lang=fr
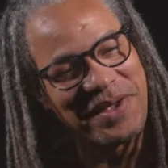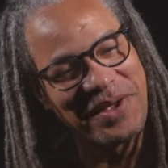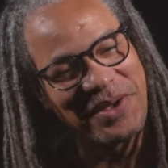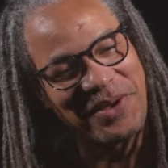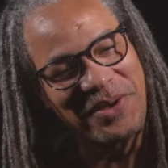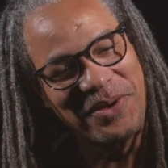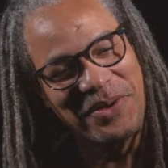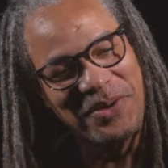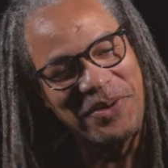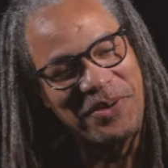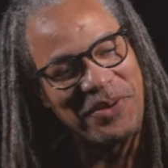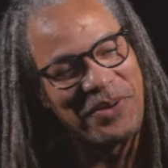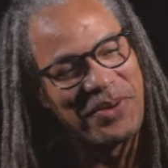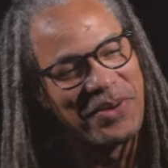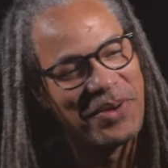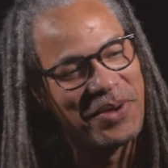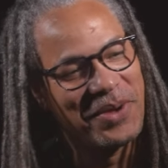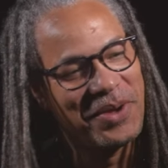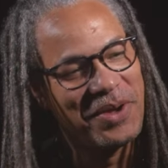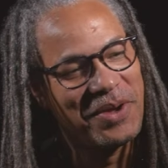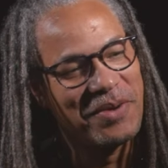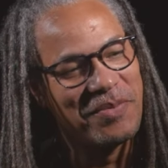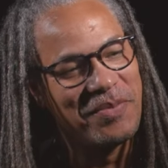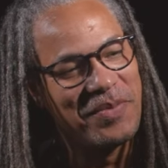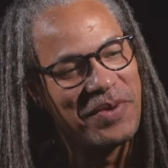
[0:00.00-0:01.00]
euh,
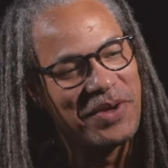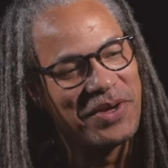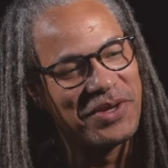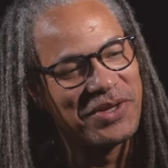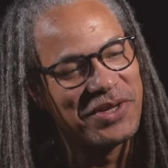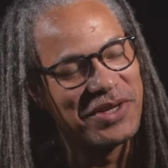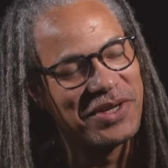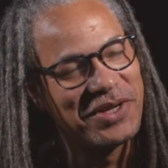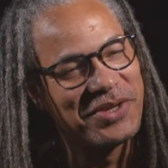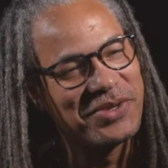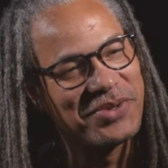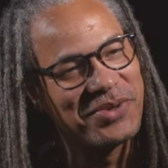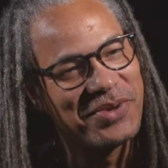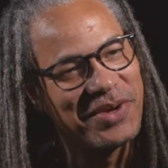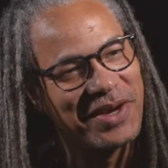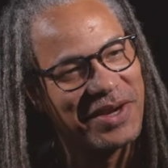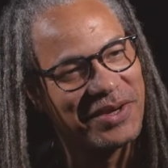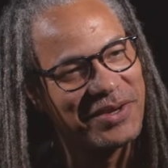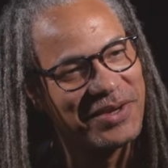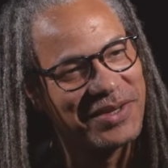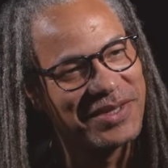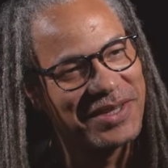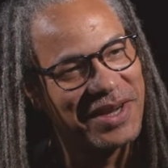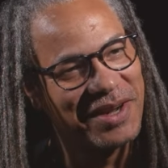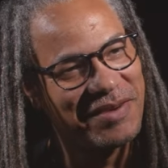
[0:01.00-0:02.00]
mais j'ai des horaires
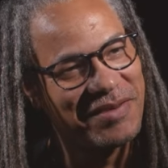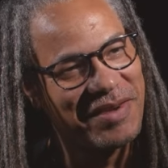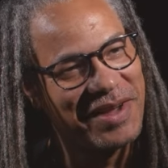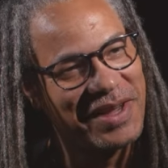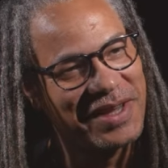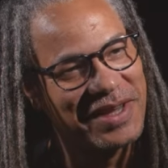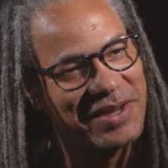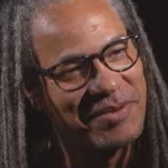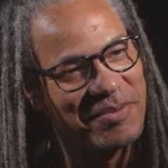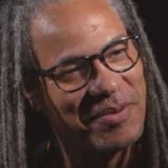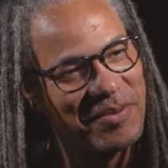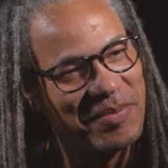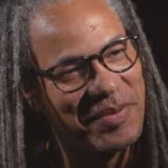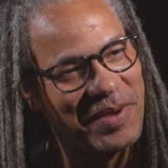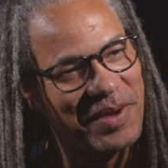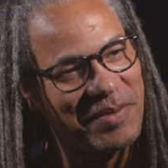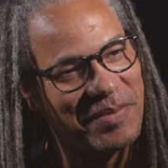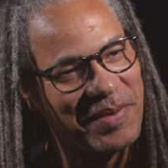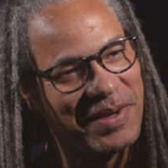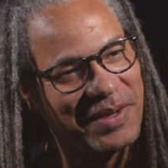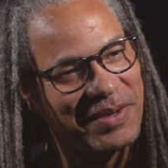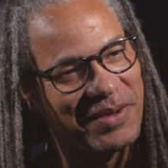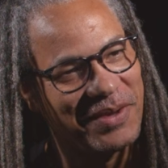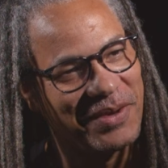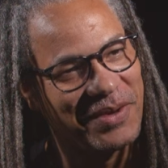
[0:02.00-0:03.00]
de travail qui me permettent
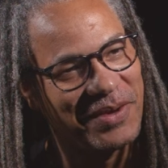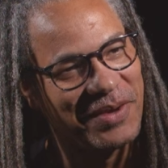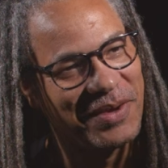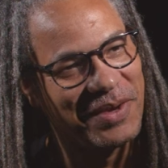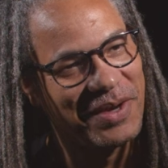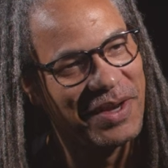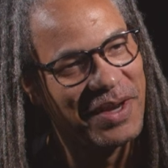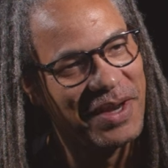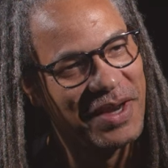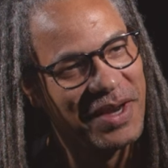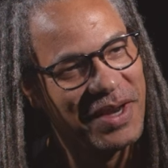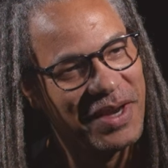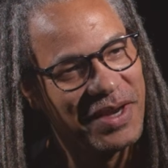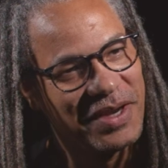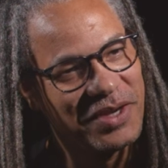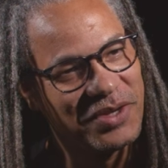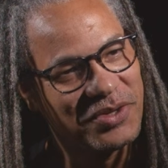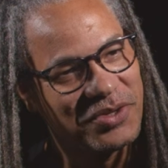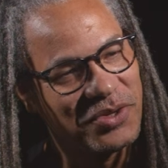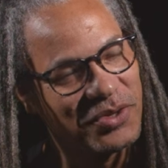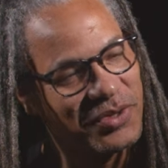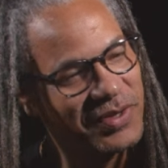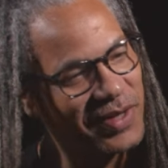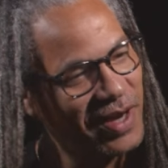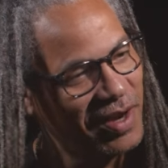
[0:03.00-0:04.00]
tu vis quoi
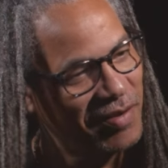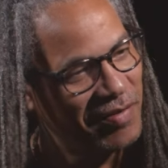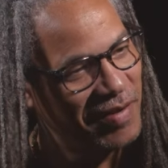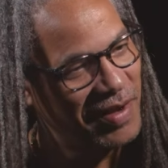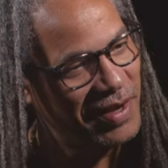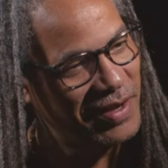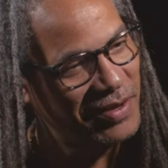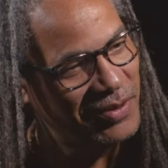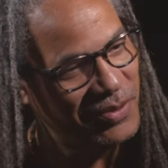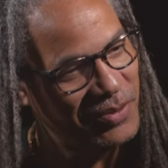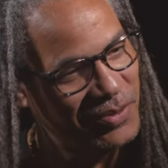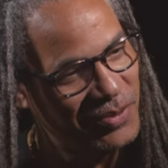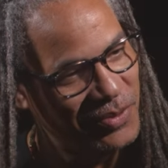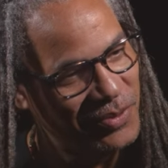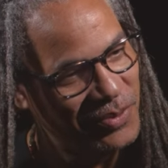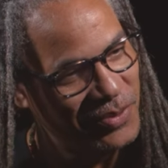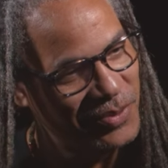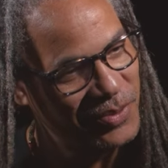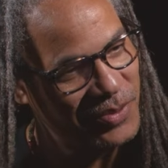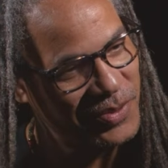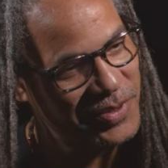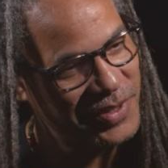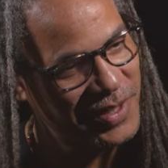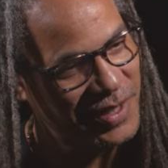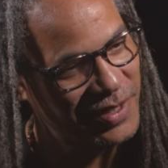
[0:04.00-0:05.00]
Je travaille au
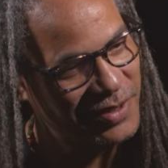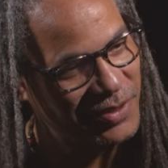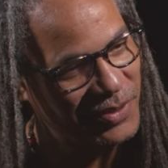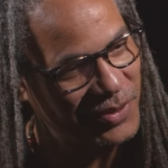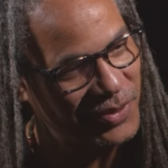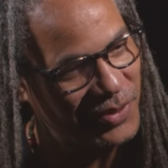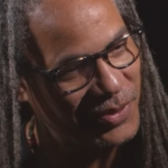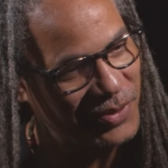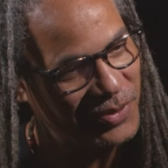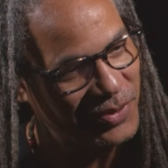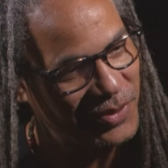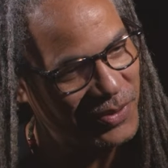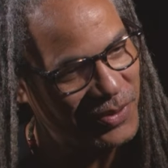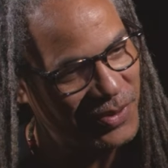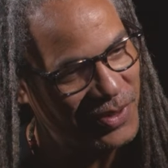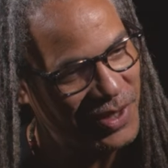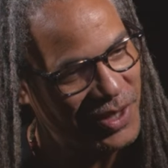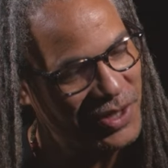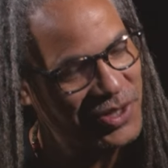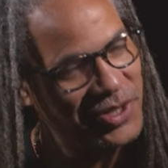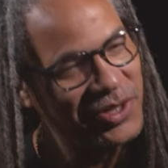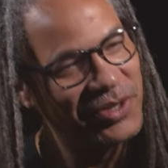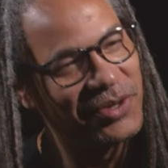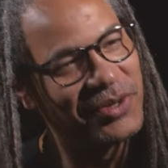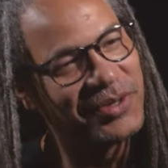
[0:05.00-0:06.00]
sein d'une
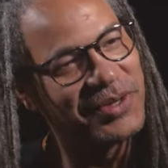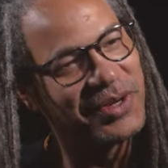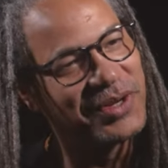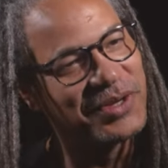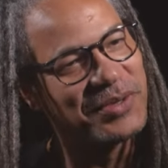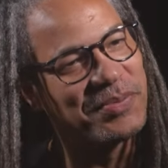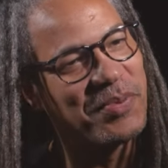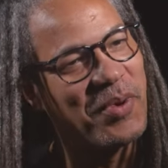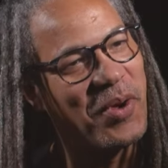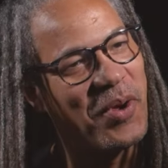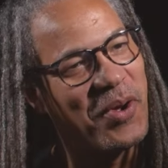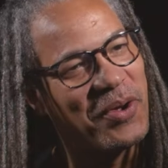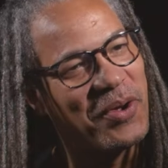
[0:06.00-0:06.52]
régie de transport.